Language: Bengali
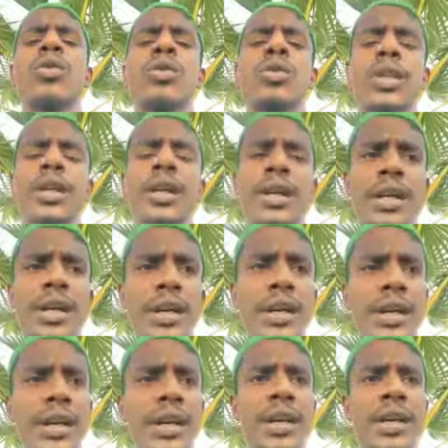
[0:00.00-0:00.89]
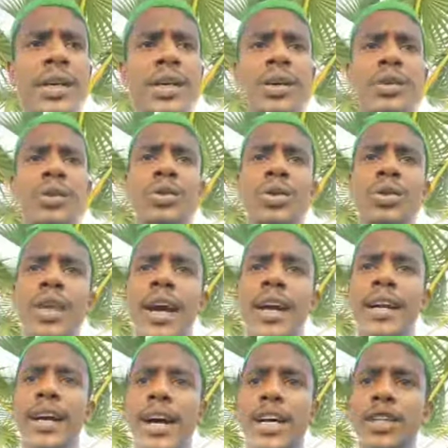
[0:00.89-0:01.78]
না কোনোদিন তো
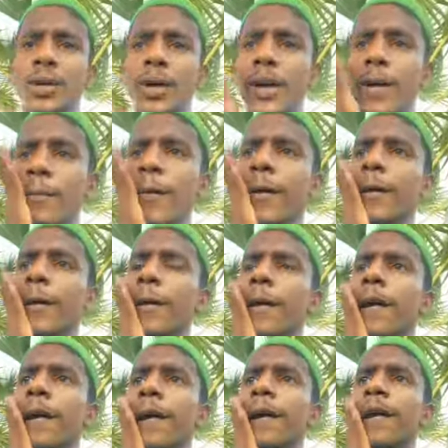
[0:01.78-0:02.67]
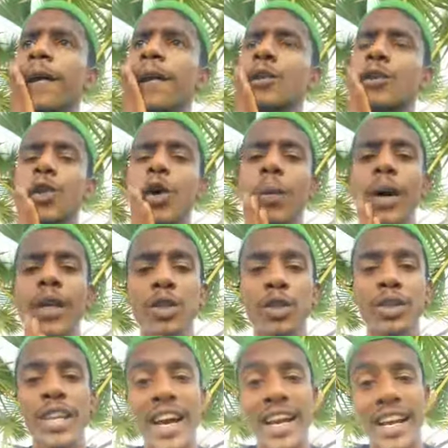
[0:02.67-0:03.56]
যাক আসলে মনে করেন সবাই
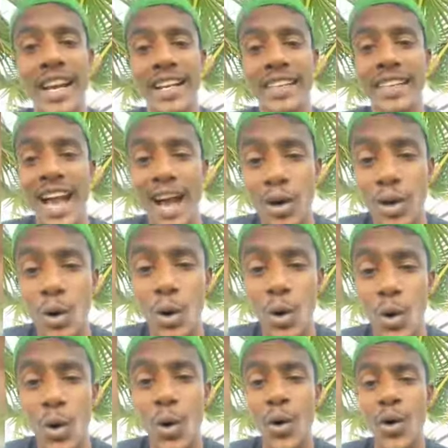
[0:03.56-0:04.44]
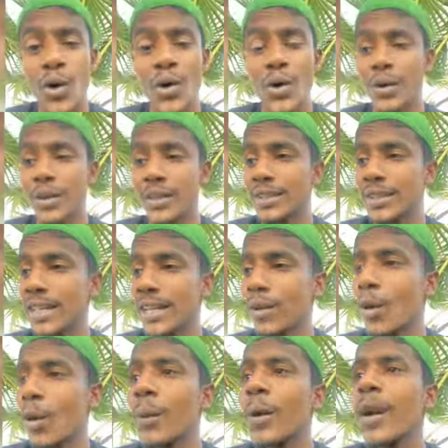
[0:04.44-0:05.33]
তো জানার একটা আগ্রহ যে
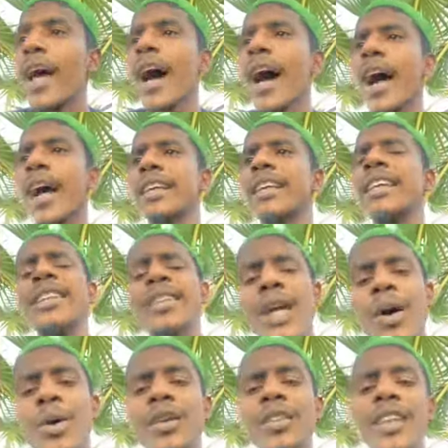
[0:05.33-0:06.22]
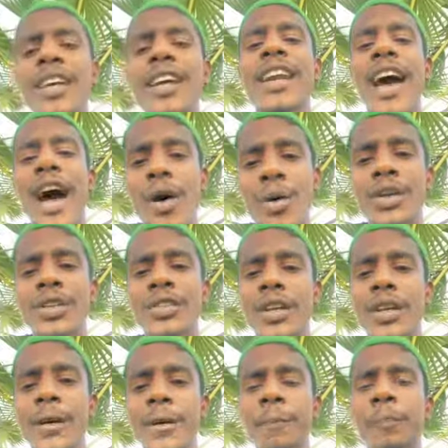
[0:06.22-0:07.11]
কবিরা কিতে হয়েছে না
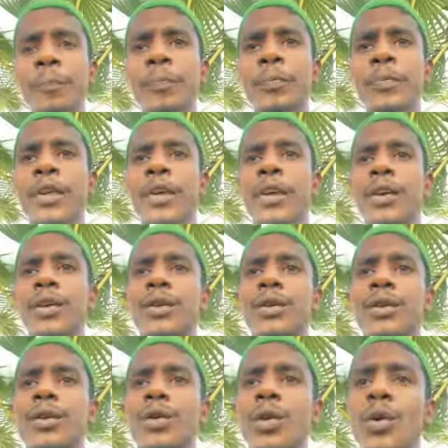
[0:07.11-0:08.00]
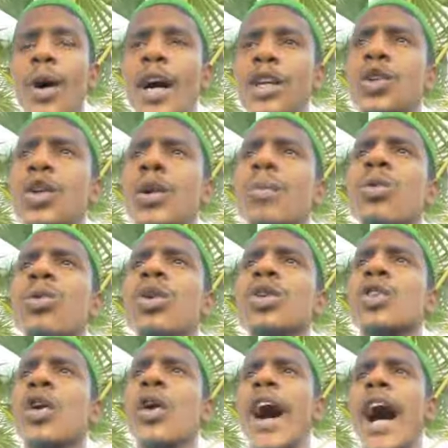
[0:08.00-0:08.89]
হয়েছে তো আসলে
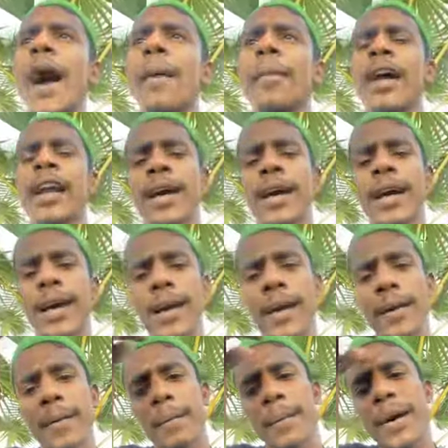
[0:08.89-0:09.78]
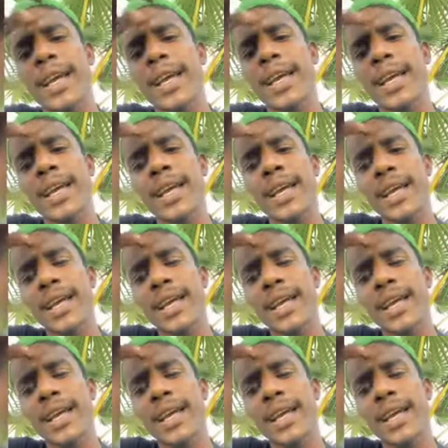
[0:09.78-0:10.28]
মূলত আমার মানে